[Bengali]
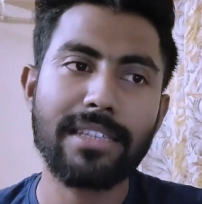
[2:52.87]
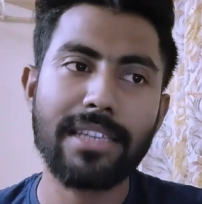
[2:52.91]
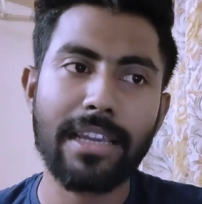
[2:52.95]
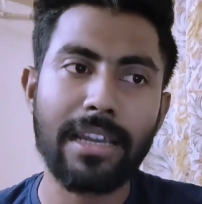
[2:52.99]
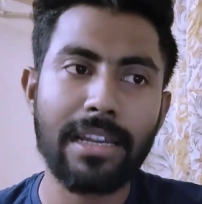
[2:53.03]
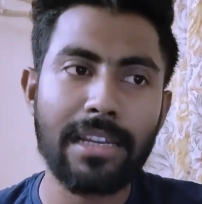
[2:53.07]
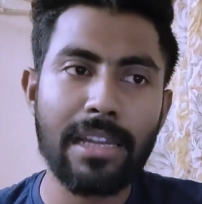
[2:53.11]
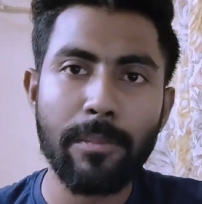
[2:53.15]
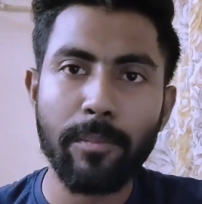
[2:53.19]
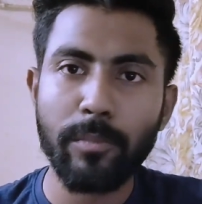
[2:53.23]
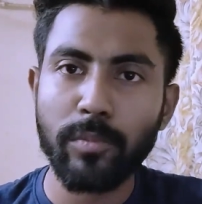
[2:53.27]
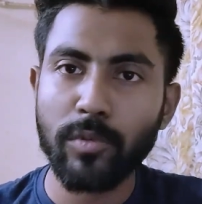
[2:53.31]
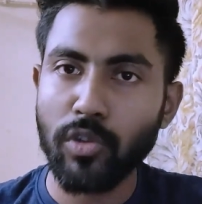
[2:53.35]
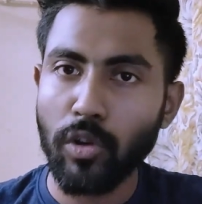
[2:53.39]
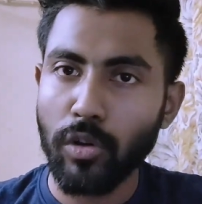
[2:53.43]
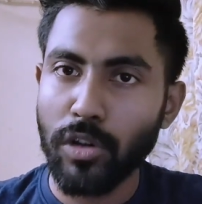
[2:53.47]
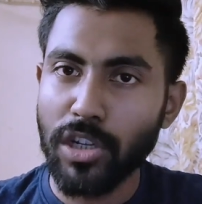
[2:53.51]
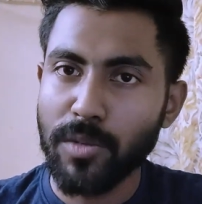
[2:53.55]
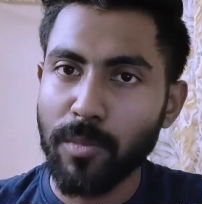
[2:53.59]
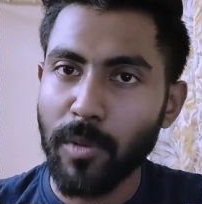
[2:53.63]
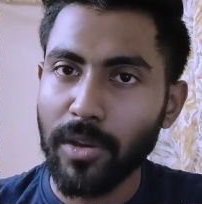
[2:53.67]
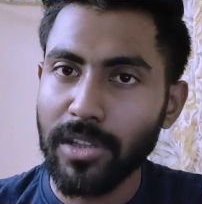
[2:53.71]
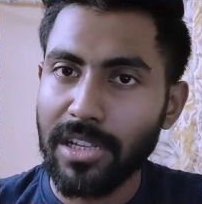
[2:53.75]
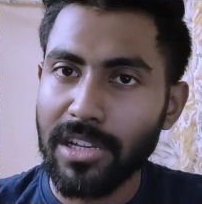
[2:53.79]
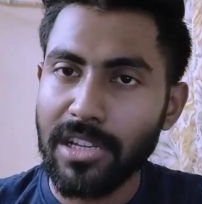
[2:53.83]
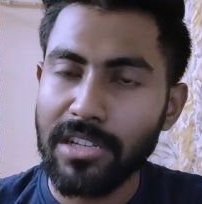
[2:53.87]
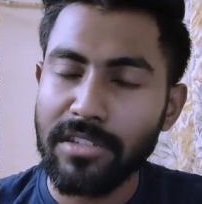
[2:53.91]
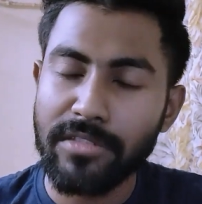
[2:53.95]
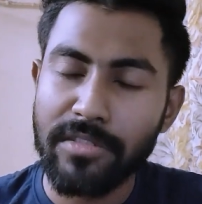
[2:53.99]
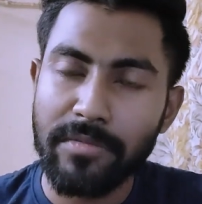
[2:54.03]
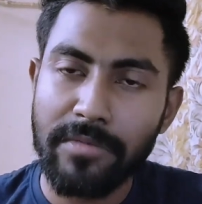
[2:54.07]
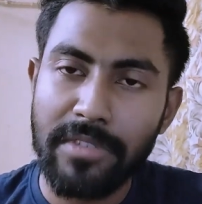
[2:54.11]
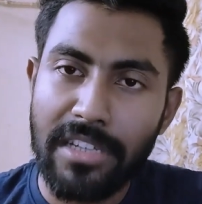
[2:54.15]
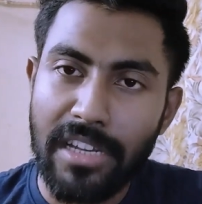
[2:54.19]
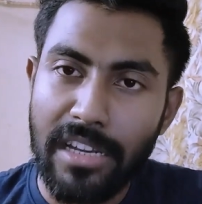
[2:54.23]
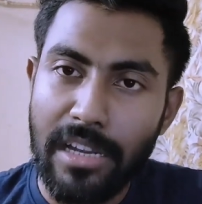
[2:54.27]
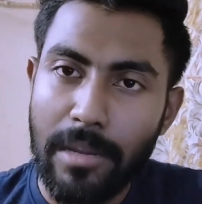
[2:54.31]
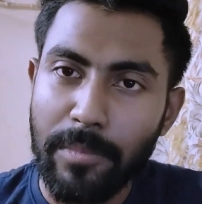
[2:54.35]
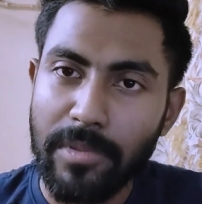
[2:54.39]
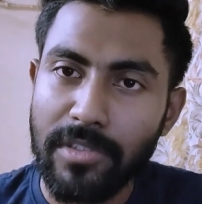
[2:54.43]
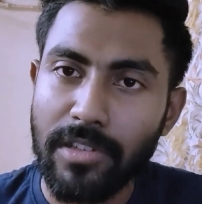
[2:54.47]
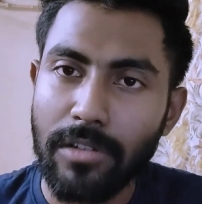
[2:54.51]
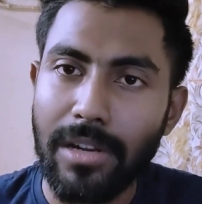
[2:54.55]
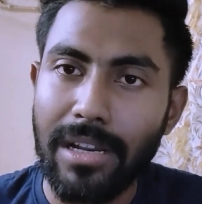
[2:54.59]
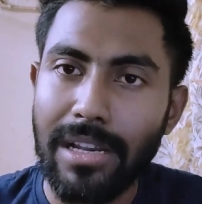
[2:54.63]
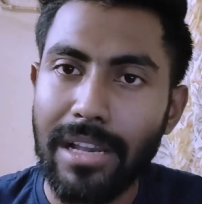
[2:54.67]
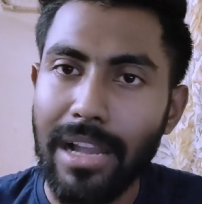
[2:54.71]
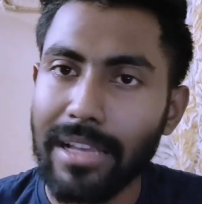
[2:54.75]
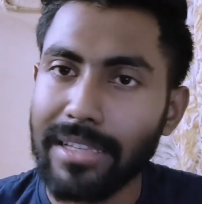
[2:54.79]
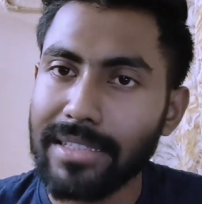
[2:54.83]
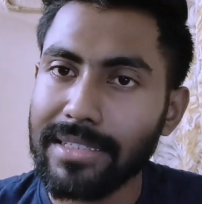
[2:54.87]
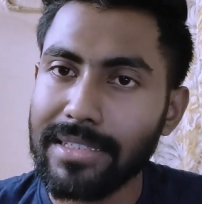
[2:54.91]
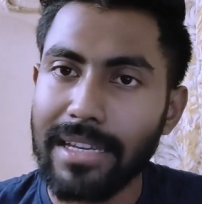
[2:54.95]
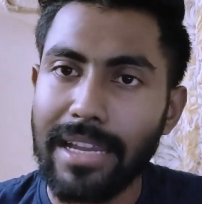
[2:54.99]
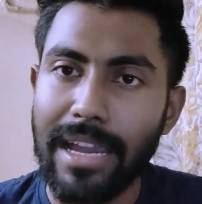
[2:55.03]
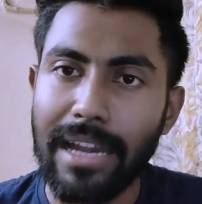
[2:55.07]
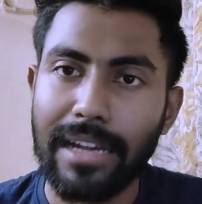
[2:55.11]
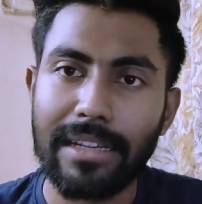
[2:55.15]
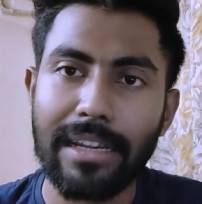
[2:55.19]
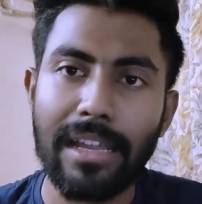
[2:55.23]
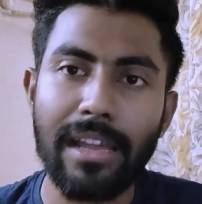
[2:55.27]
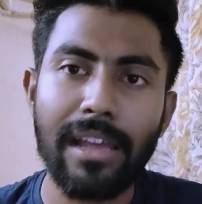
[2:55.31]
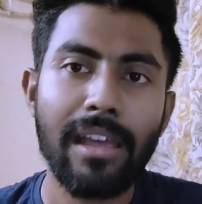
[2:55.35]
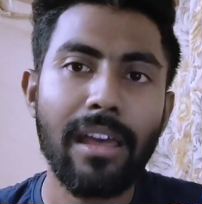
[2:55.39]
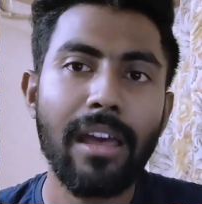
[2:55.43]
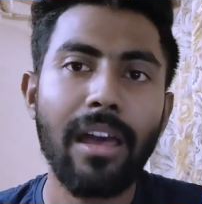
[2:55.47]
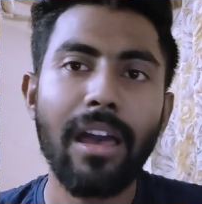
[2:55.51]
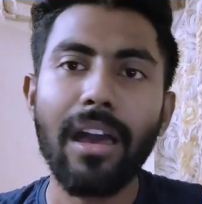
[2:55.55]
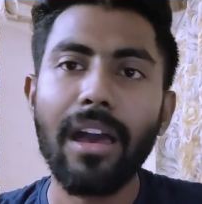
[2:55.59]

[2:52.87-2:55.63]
সেখানে চল্লিশ পঁয়তাল্লিশ মিনিটের এপিসোডে লাস্টে একটা